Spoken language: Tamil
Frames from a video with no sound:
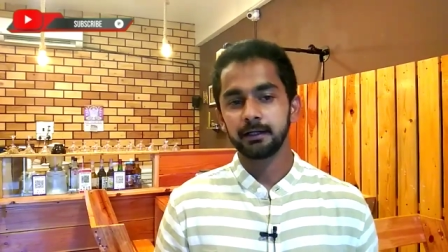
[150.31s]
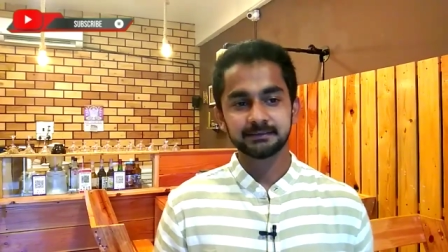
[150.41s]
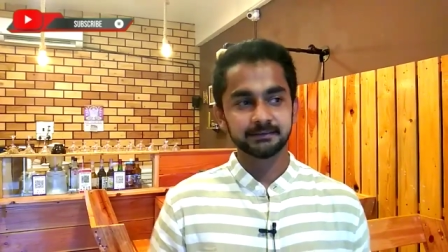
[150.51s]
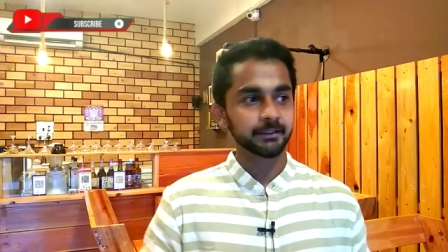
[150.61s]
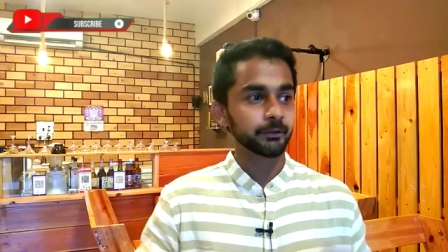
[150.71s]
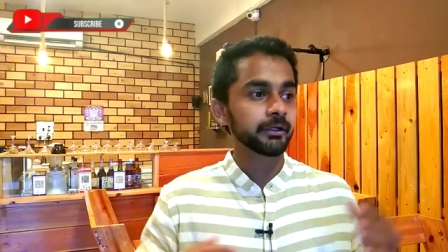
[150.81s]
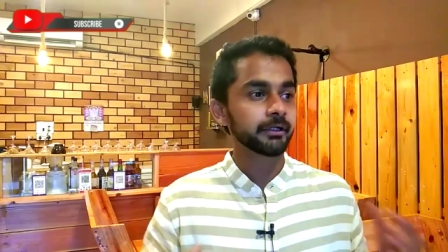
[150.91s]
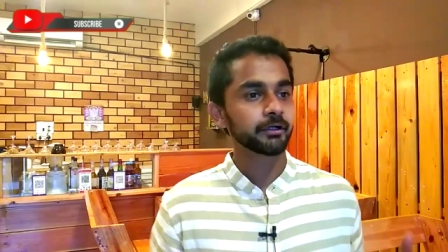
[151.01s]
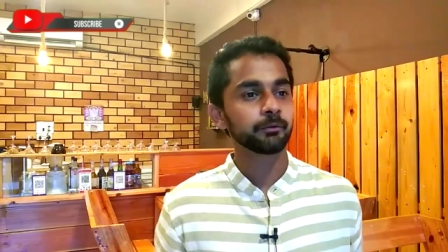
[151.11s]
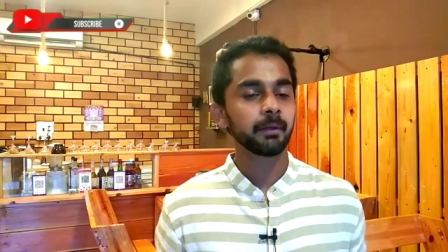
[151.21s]
எக்ஸ்டீரியரும்
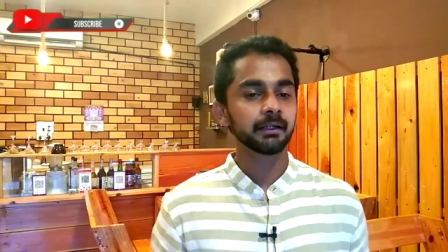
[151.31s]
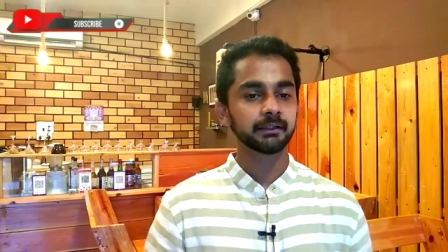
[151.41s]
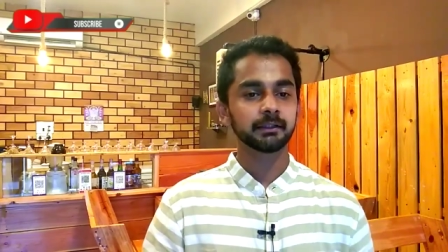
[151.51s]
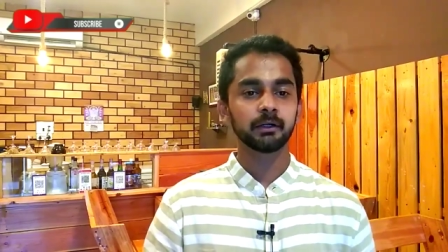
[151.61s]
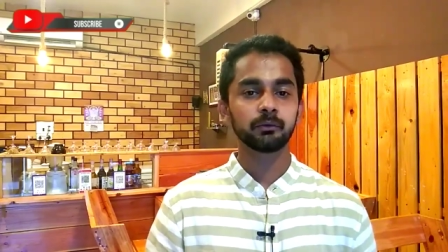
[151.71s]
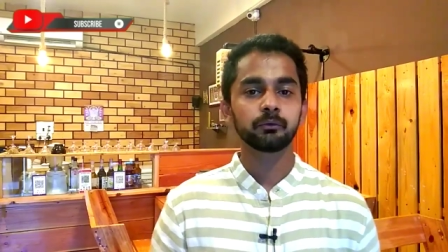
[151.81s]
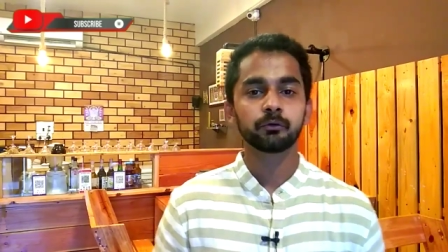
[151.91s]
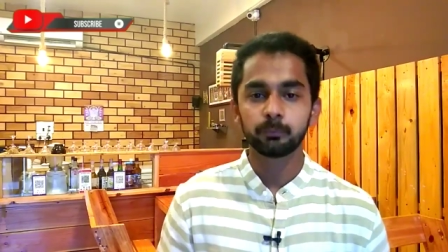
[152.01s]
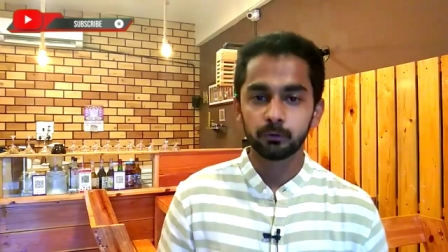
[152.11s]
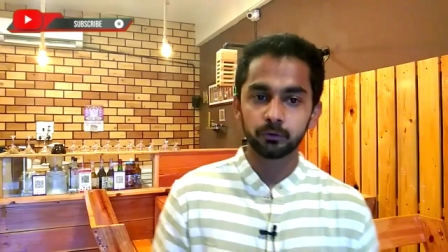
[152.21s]
இன்டீரியரும் பார்த்தீங்கனாலும்
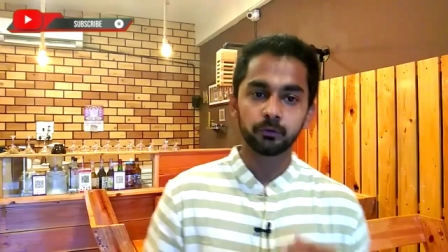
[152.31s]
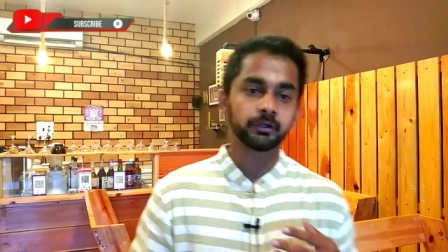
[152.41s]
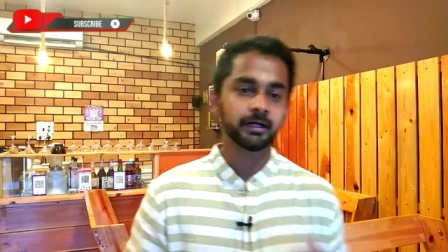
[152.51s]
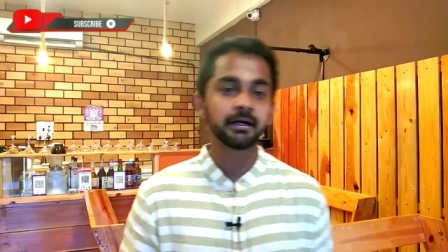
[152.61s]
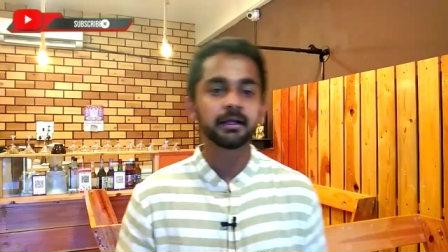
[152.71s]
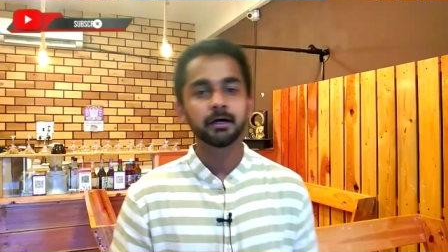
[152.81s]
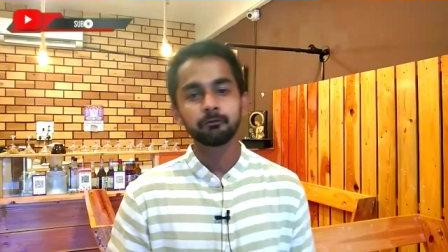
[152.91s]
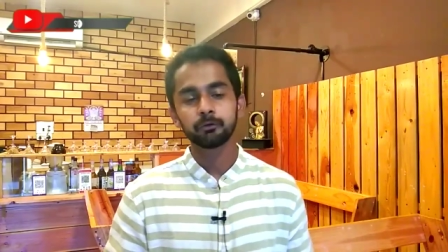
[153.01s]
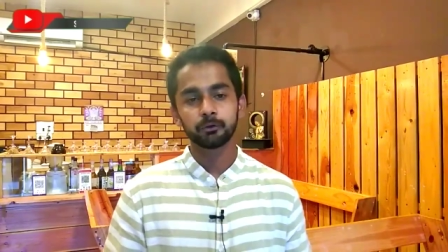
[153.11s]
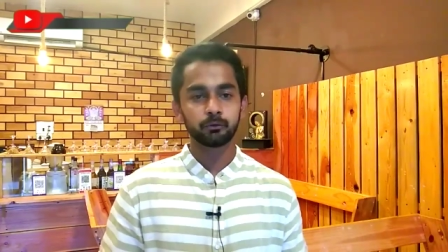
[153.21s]
ரொம்ப
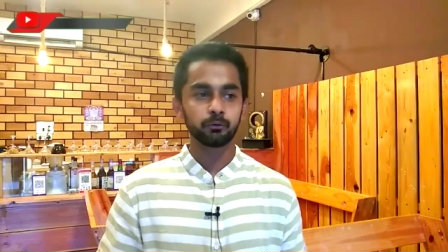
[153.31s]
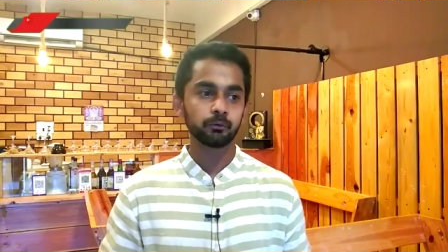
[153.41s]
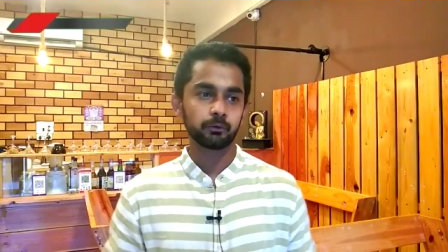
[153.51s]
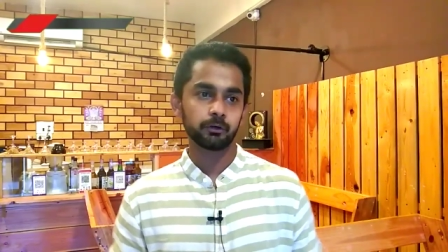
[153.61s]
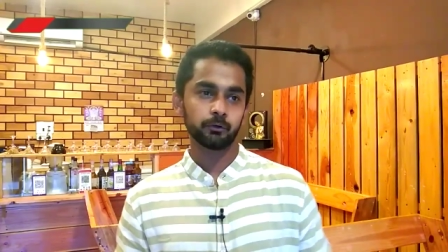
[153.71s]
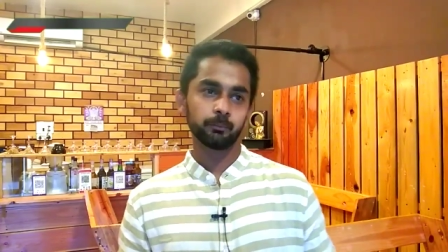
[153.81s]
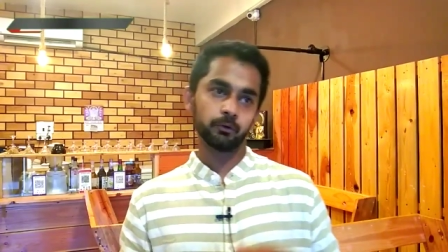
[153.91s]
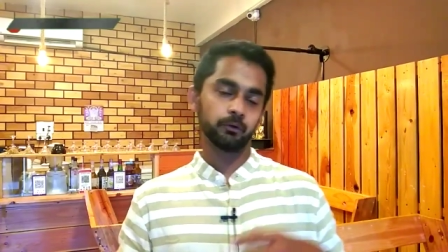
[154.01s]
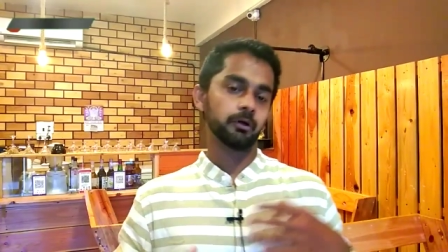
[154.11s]
ட்ரெண்டியாகவும் இருக்கும் ரொம்ப